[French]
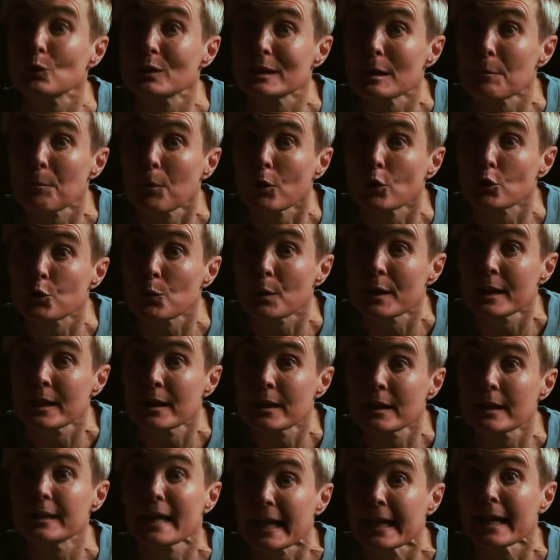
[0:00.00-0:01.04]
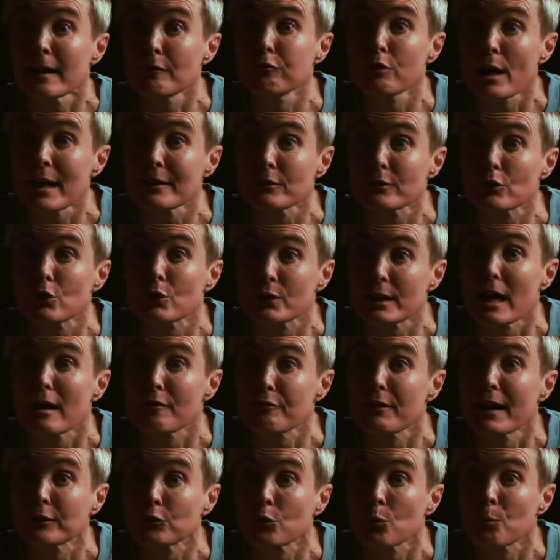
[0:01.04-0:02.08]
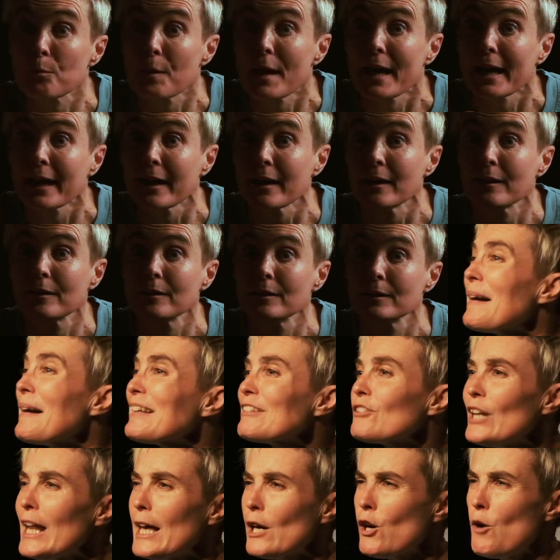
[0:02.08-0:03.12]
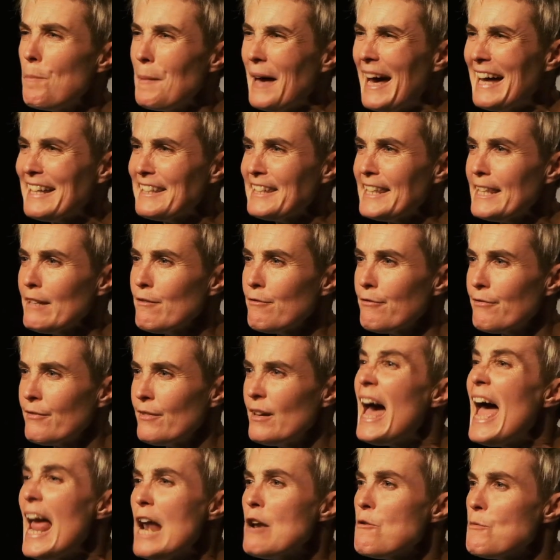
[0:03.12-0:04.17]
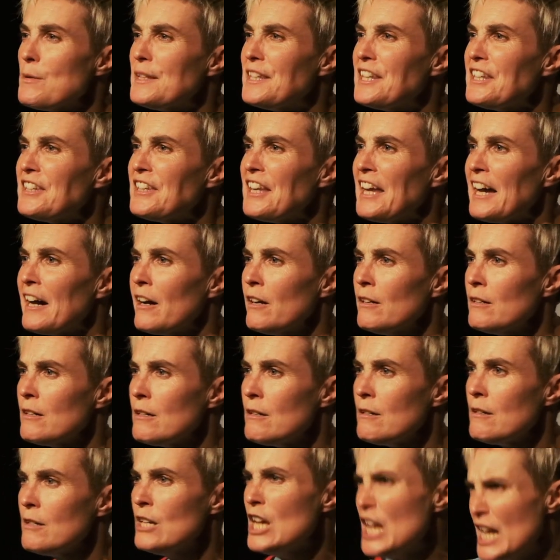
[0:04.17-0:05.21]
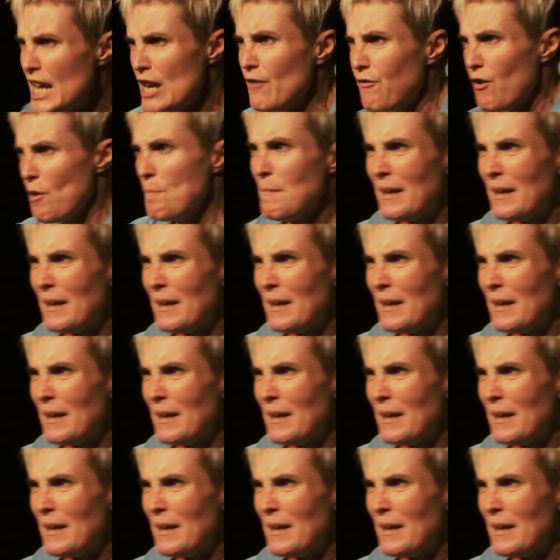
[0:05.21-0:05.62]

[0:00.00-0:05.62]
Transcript: tous ces produits. Il n'y a qu'à voir ce que ça a fait à ton père. Parce que la coopérative, elle lui disait, hein, il